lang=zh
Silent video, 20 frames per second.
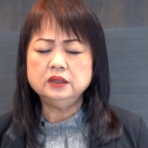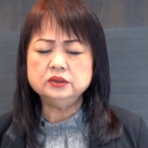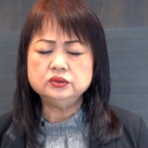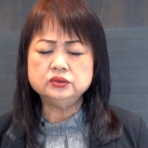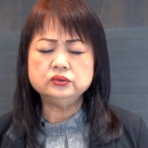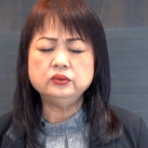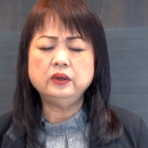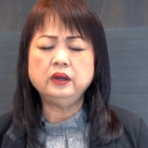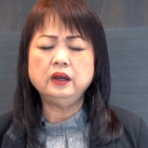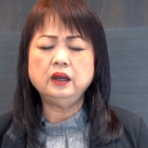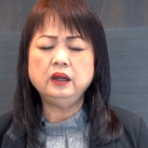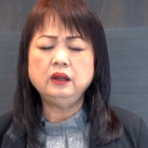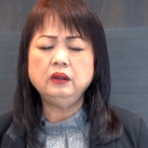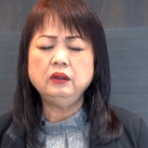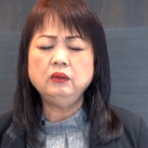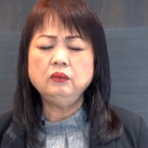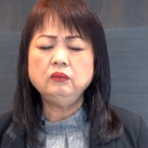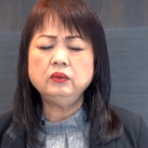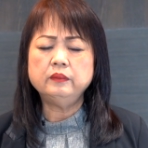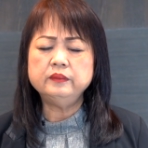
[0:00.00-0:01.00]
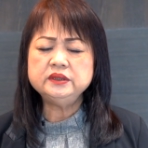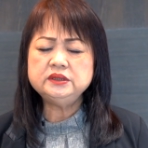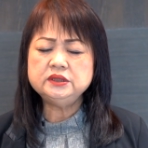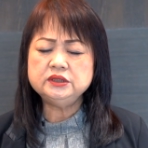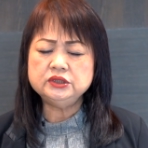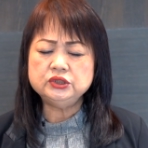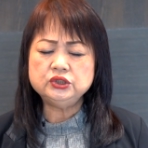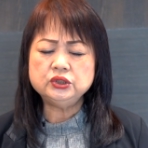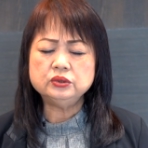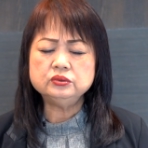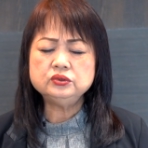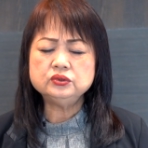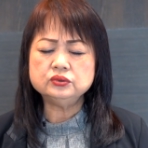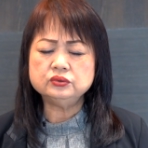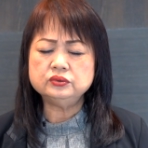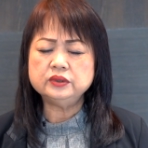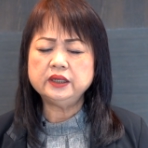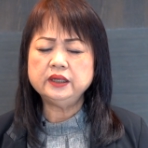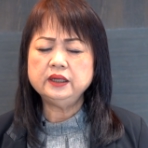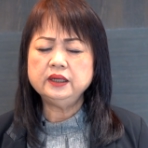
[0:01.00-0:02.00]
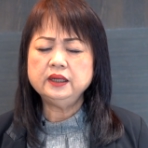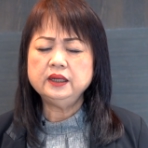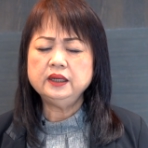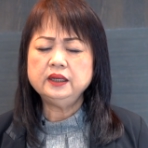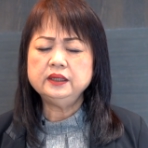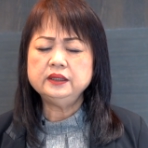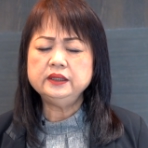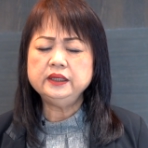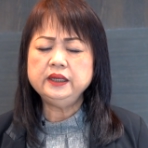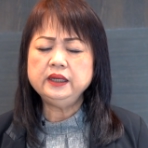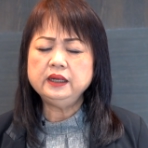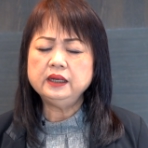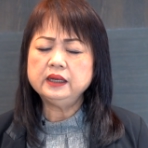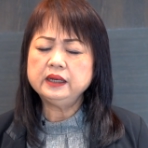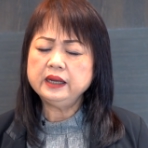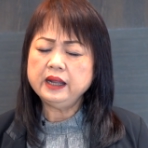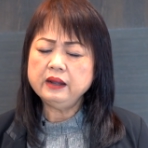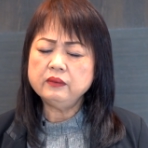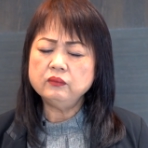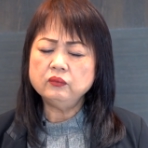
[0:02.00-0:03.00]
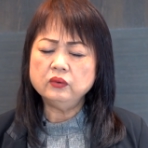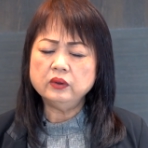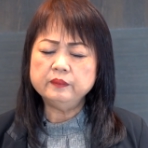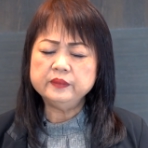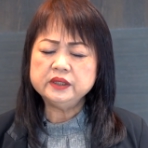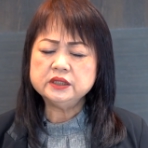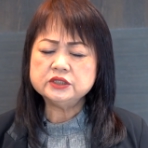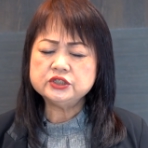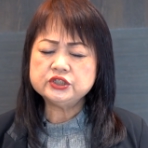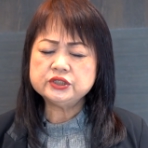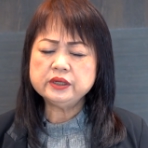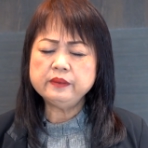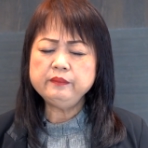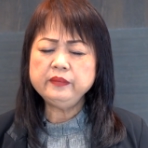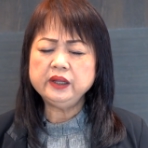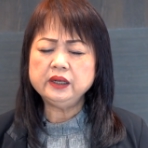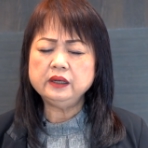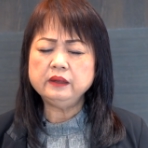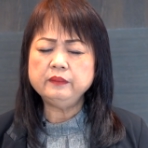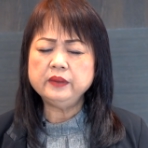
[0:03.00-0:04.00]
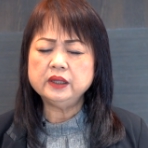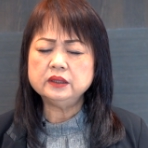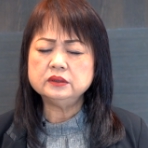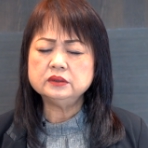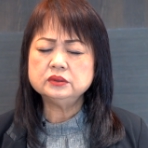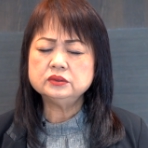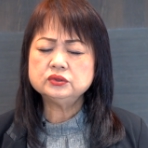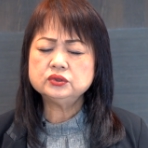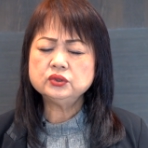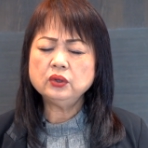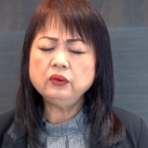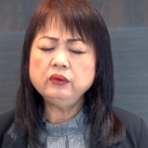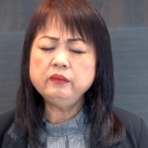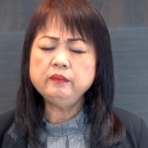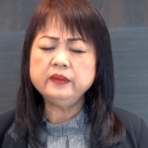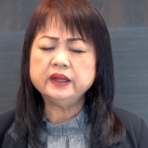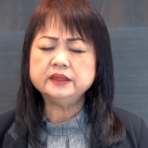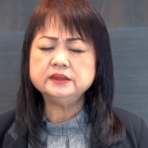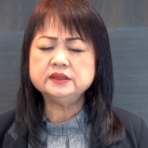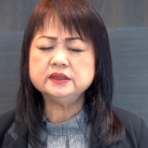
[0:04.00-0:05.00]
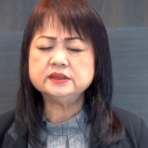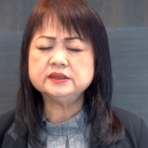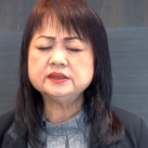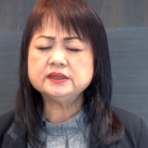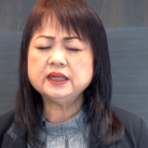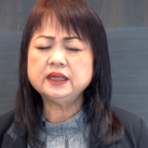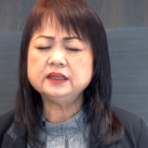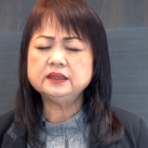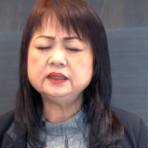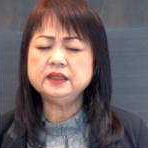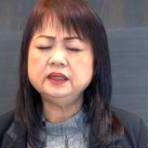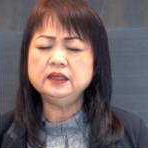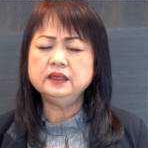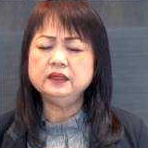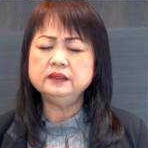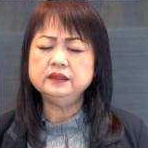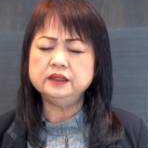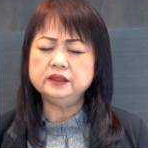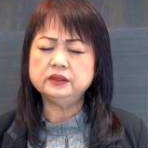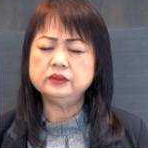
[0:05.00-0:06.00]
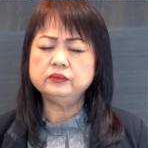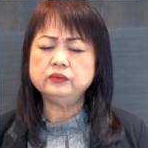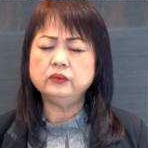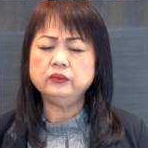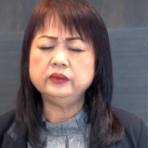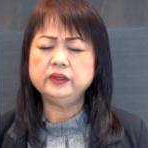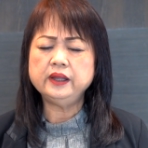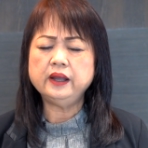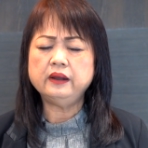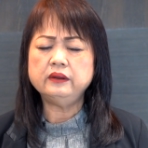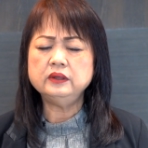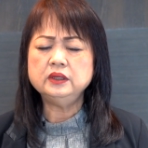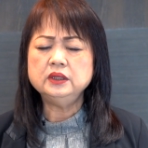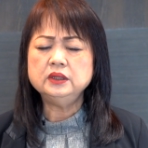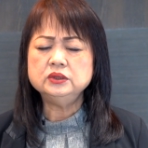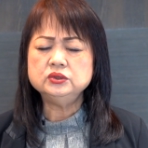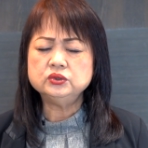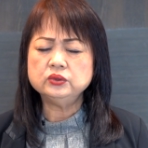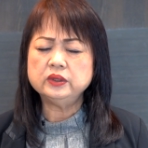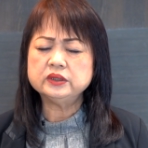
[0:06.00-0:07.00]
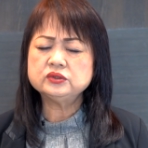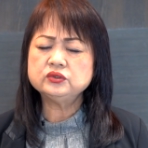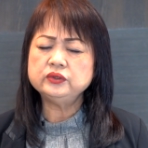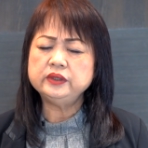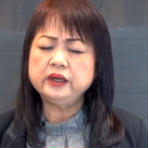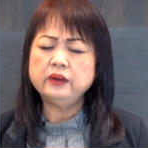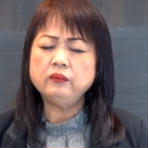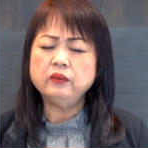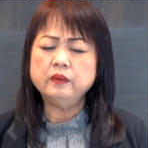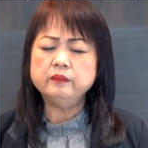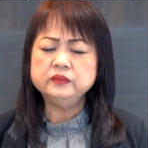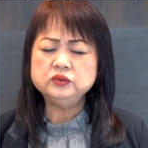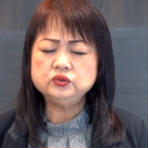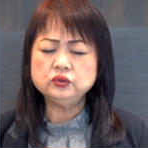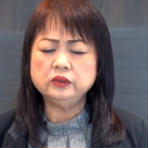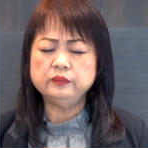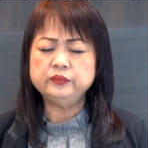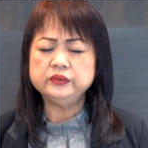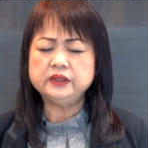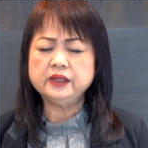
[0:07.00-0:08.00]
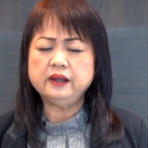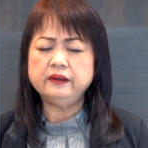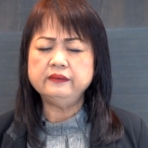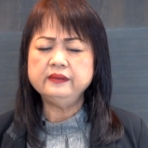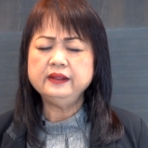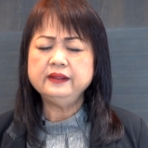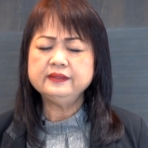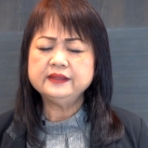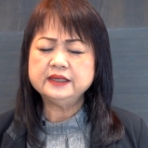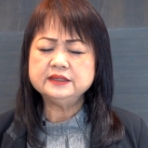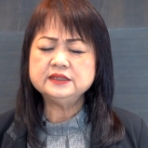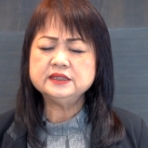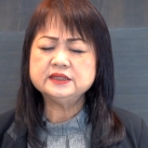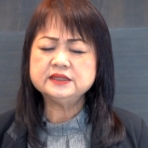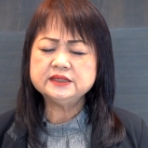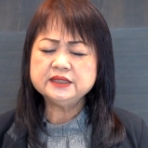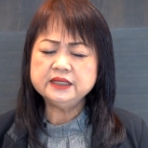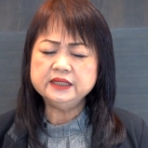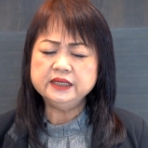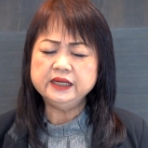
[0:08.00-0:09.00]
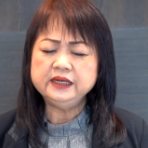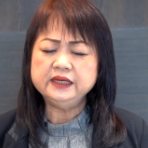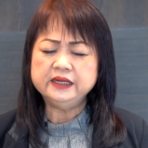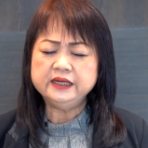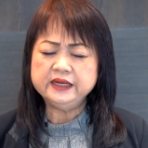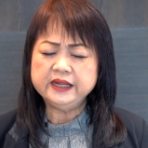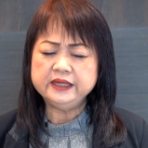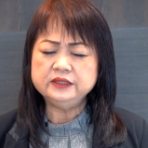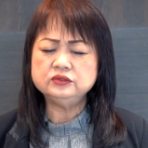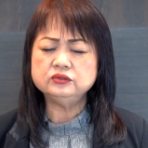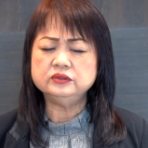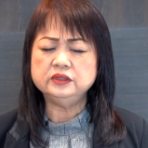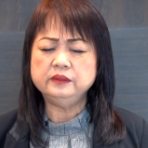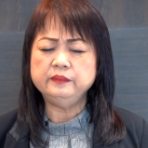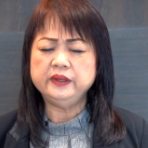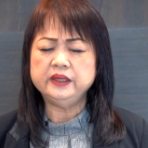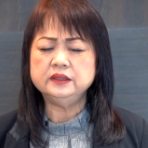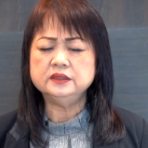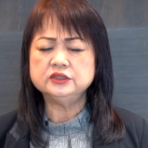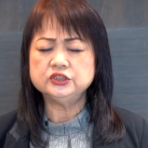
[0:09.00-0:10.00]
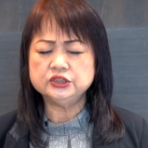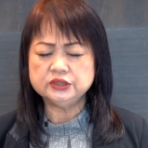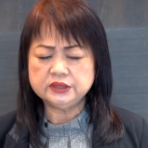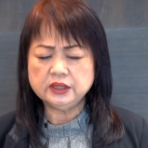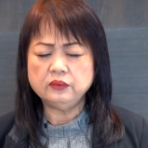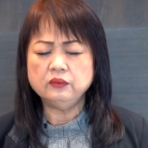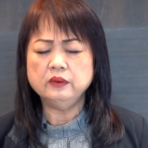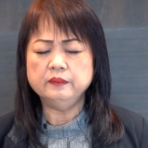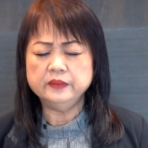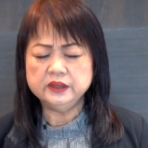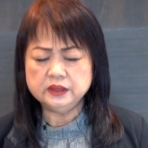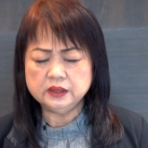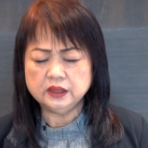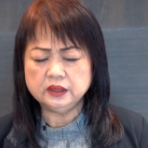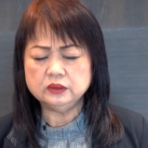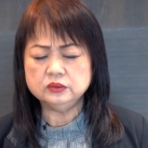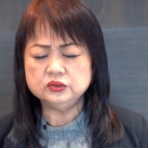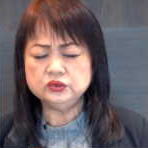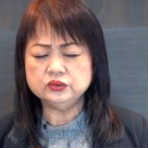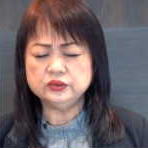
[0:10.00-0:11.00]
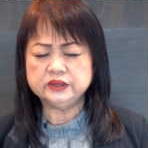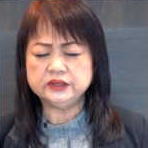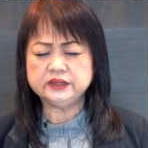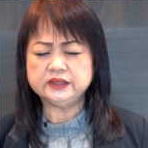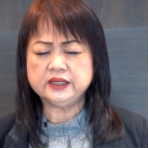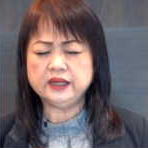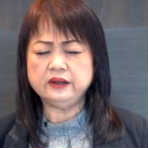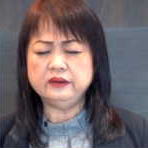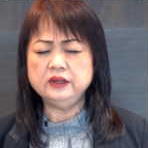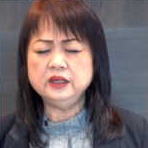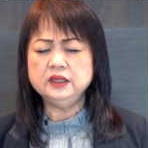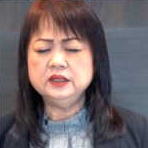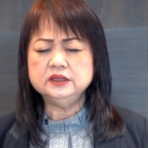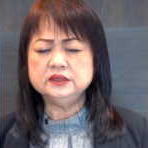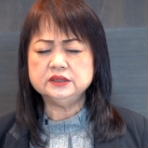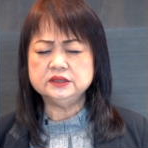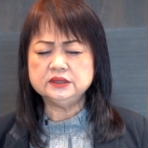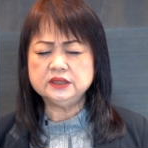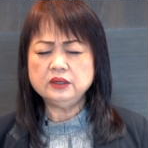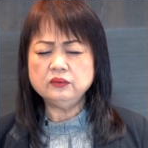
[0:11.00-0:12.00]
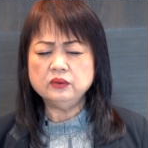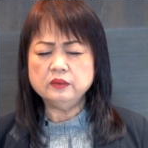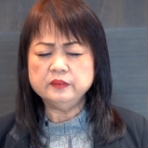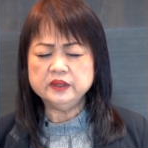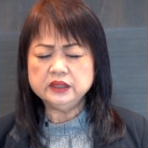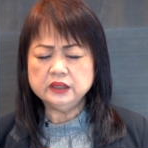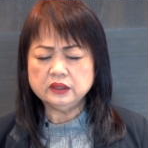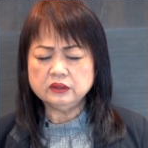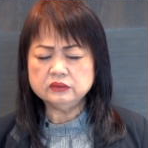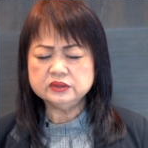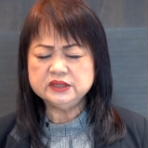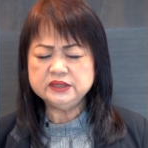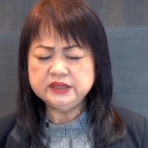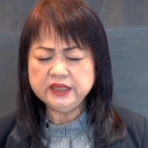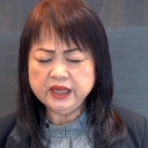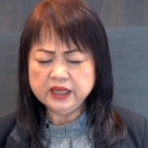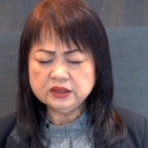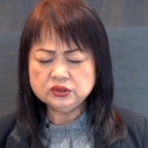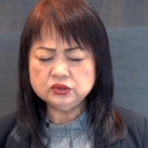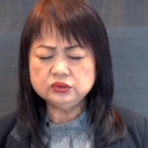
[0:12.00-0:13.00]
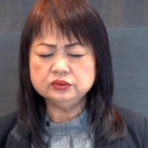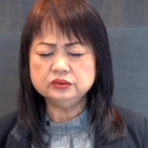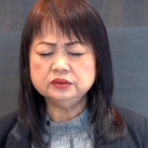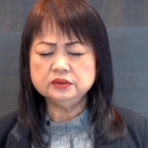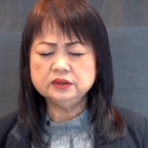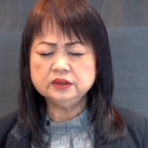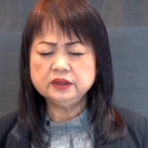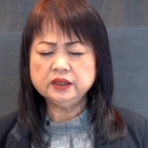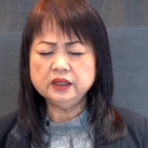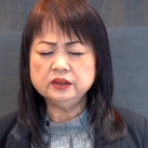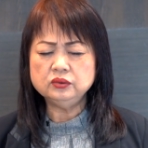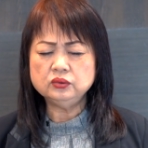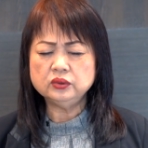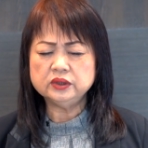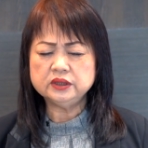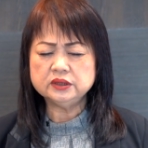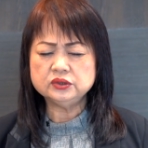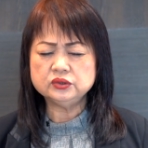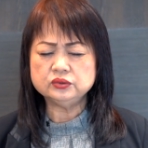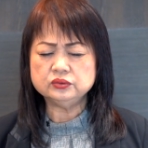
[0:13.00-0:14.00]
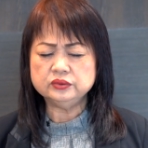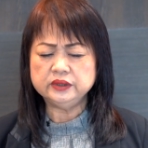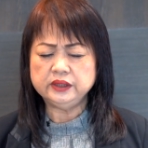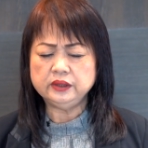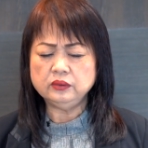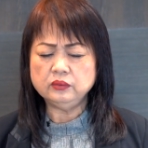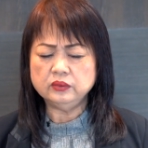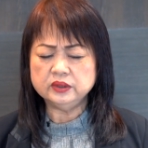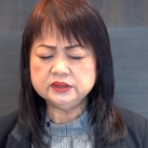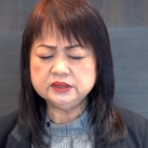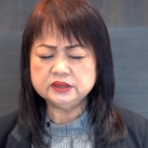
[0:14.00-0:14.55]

主啊，我们祈求主啊，你让我们的生命里面充满着上帝你的荣耀。主啊，虽然我们做不到，但是圣灵你内住里面，使到我们能够做得到，使到我们能够接触。更多的属灵果